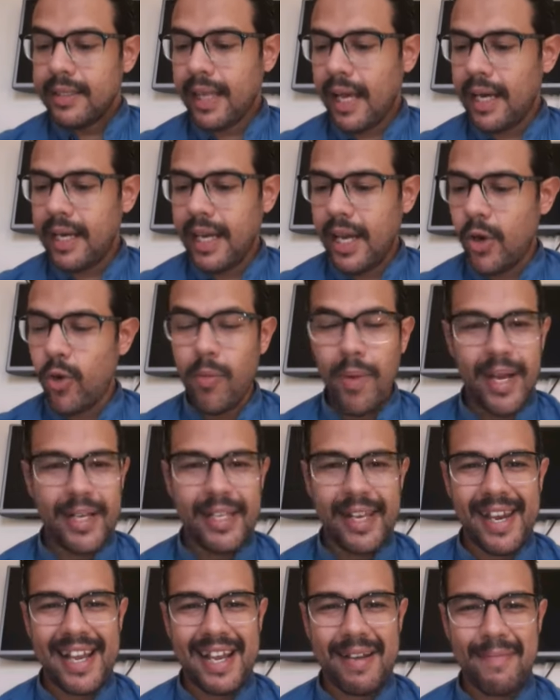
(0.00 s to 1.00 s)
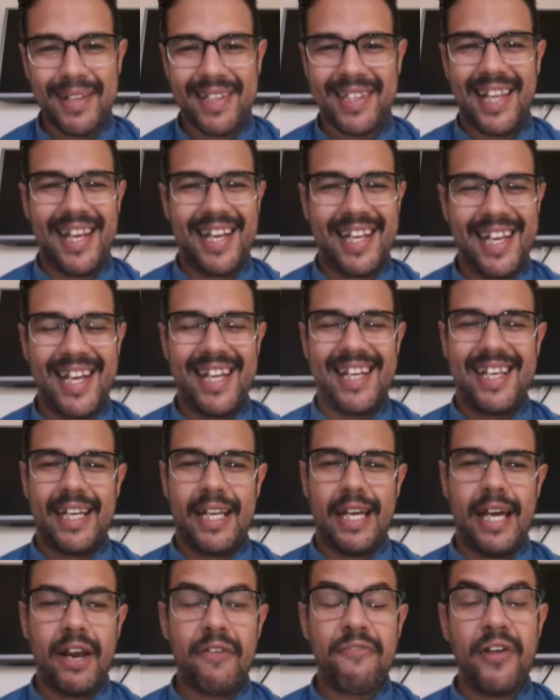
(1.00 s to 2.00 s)
الطاليان وما ادراك ما الطاليان
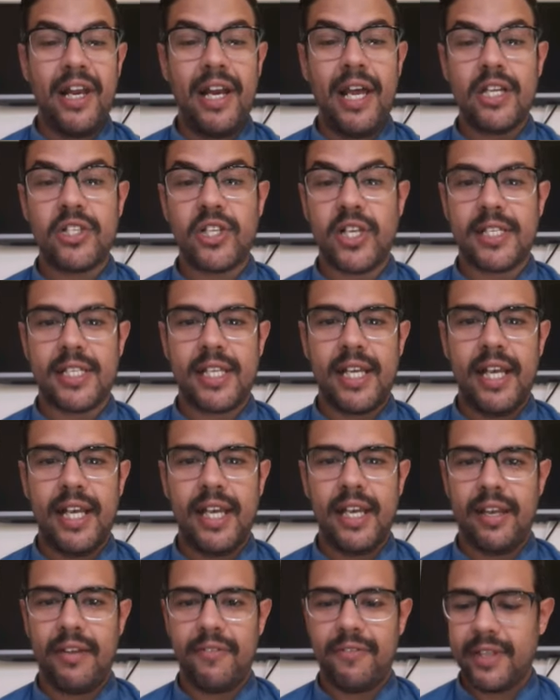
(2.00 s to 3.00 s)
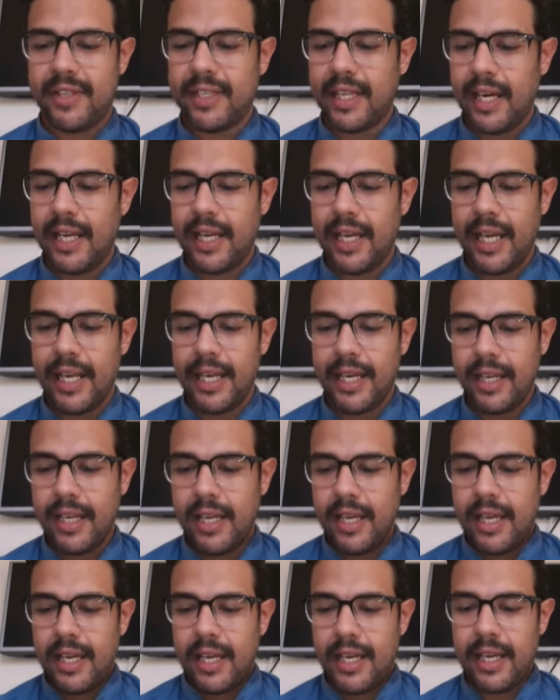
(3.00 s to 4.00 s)
رفع الحجر الصحي في الطاليان
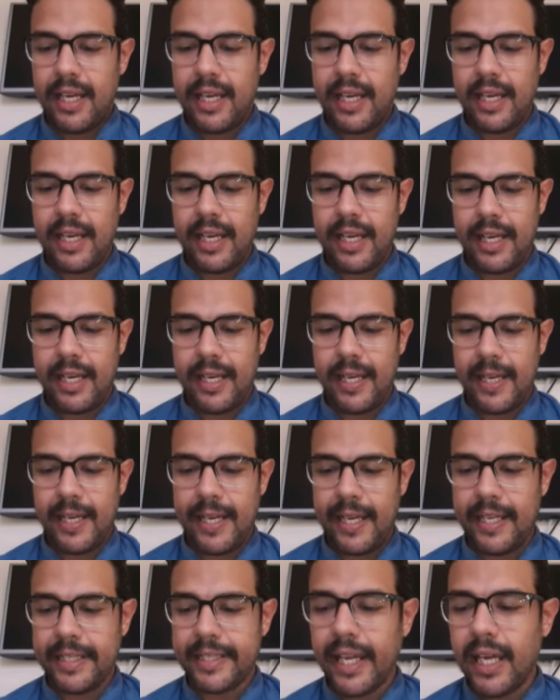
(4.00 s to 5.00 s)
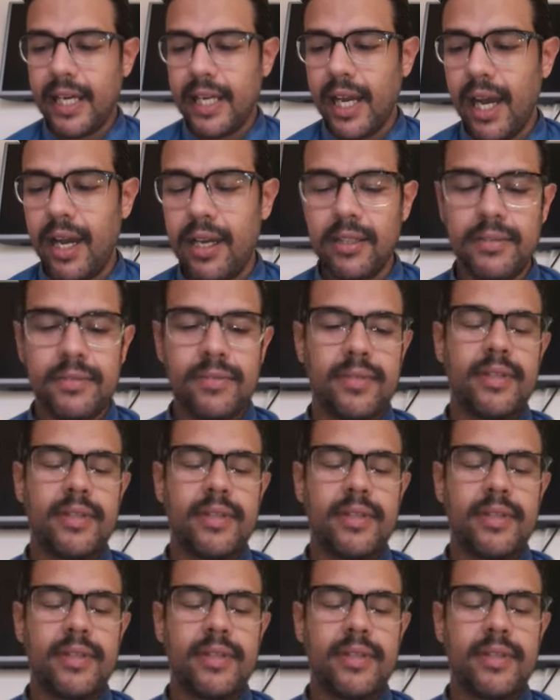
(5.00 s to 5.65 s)
آه، ايطاليا